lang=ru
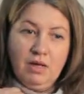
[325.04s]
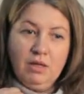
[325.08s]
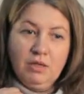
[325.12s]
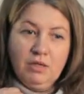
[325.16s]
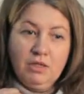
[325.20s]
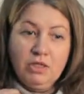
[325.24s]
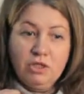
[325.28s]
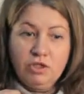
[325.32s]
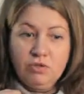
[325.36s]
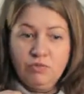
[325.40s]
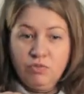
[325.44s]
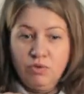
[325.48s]

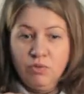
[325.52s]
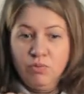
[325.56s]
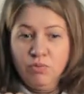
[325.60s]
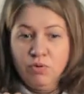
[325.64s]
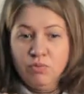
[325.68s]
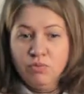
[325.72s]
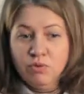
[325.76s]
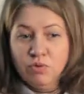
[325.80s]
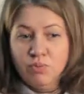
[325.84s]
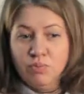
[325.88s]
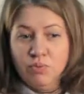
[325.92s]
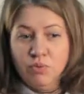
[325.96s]
Даже в
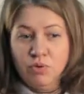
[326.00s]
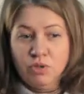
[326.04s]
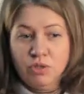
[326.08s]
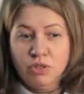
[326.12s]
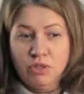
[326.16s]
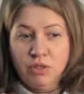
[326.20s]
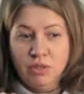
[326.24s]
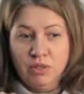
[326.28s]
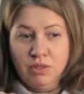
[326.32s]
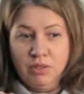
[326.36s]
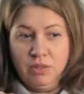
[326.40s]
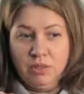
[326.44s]
любом
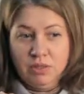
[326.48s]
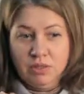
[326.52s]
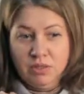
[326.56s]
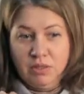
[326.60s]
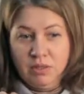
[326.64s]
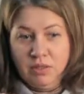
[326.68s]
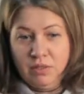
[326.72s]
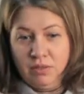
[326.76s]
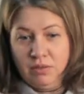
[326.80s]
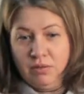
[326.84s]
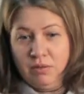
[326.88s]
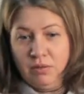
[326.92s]
спорте,
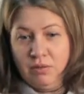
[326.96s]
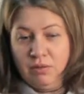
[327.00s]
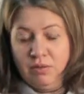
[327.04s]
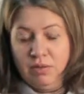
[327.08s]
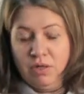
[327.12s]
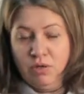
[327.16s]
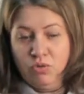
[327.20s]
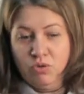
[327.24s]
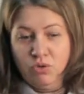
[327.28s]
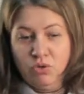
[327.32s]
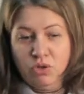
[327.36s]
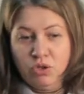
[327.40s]
если
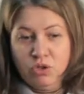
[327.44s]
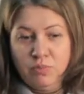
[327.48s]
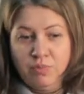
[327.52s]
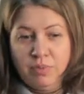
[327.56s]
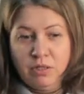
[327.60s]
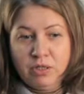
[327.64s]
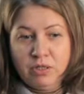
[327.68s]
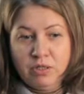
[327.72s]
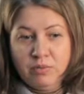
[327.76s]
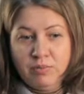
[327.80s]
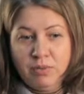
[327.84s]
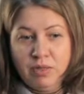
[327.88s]
хороший
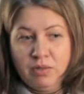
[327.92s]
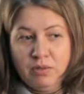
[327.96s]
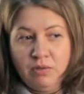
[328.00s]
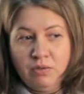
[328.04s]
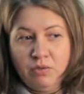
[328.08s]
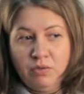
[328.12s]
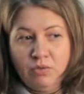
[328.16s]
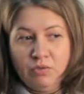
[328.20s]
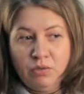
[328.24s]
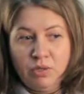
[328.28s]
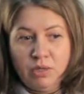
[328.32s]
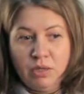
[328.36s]
спортсмен,
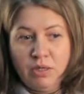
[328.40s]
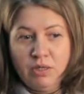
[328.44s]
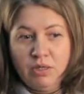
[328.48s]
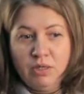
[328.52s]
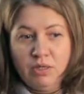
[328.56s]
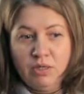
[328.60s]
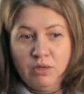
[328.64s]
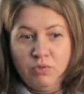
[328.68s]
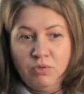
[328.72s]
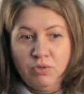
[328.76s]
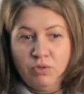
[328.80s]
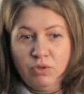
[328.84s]
то
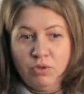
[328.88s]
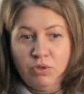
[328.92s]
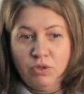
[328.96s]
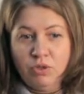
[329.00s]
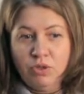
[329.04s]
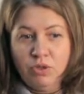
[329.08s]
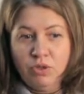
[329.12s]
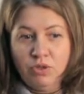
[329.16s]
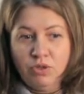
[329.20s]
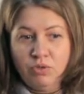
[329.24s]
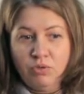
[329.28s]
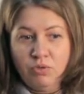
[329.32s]
тренер его
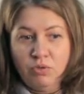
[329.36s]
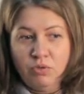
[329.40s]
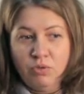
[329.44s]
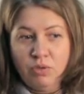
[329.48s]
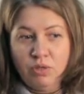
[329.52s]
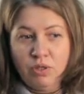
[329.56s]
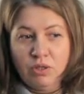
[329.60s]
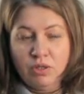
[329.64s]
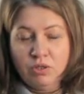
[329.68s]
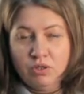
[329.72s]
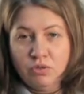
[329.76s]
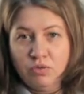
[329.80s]

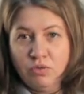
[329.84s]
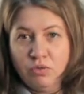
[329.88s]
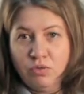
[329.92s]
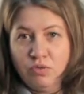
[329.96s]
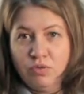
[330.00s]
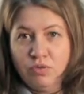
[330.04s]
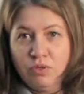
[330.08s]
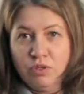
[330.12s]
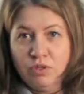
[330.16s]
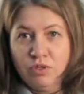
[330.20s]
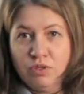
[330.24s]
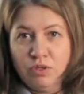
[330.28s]
тренирует,
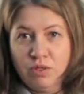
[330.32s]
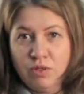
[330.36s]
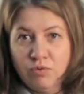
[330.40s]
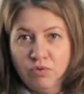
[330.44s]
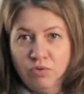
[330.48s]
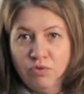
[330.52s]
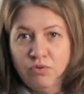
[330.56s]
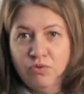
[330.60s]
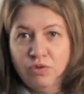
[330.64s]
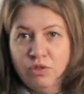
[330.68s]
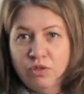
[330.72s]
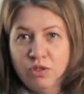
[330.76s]
основываясь на
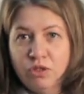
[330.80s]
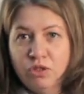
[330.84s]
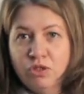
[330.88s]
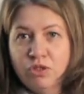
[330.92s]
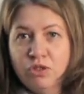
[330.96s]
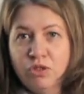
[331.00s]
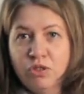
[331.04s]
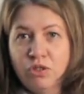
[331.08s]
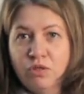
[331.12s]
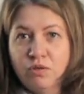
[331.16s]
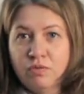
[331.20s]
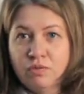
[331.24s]
его
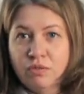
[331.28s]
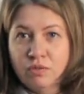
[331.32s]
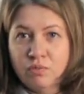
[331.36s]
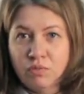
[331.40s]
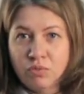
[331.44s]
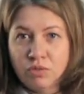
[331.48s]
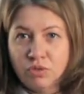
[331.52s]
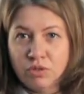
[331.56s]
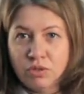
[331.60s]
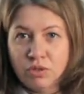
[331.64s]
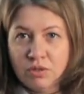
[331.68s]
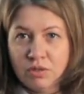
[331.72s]
физических
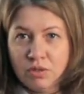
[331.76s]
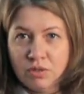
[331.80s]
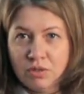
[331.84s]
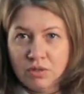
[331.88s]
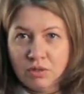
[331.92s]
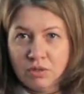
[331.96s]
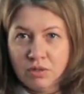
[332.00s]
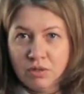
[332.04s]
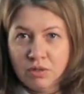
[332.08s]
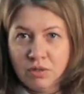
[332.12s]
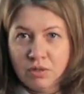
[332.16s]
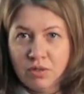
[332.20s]

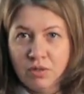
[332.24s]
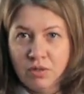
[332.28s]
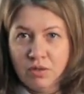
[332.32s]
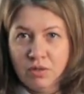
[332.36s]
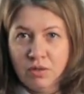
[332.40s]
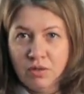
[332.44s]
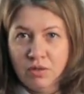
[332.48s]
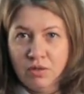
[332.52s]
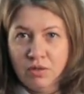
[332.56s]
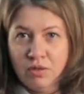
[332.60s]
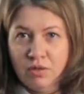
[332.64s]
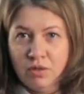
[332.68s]
возможностях.
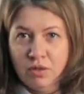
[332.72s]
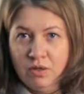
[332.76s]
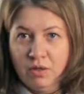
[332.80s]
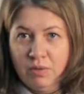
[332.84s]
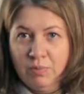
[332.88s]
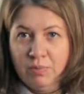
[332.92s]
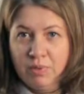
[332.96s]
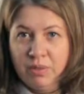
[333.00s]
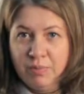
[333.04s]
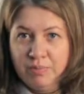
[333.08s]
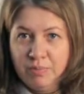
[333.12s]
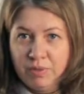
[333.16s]

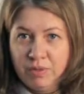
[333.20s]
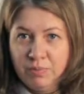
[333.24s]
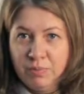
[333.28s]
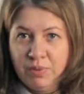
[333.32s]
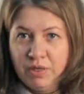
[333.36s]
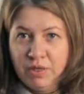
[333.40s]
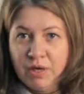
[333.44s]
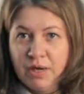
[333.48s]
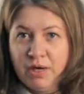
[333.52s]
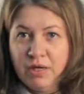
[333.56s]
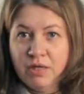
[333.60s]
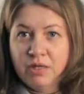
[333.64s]
Под, ну,
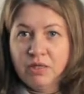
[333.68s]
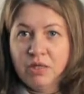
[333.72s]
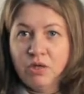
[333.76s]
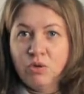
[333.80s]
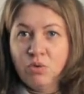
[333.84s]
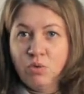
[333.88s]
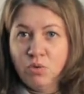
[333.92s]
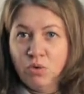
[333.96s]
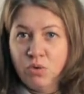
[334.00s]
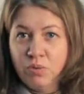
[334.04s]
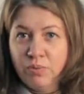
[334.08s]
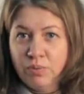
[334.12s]
подбирает
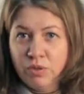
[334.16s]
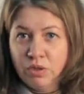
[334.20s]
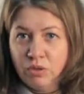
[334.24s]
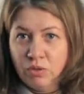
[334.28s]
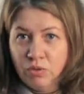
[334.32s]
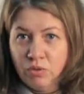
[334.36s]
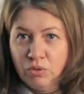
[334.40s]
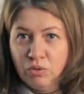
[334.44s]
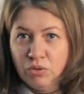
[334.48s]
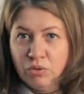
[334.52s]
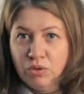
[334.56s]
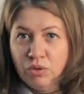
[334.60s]
такую
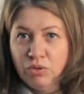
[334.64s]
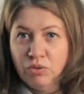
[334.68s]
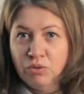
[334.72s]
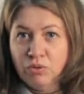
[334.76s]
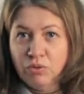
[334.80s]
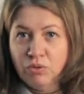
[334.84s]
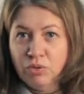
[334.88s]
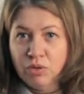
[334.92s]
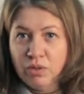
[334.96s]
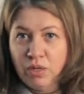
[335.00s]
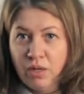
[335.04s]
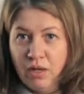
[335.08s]

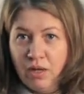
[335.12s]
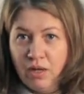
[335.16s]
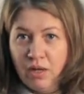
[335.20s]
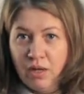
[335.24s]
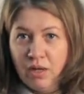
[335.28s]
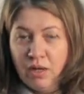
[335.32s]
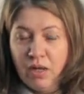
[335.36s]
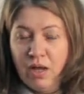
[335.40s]
методику. Да.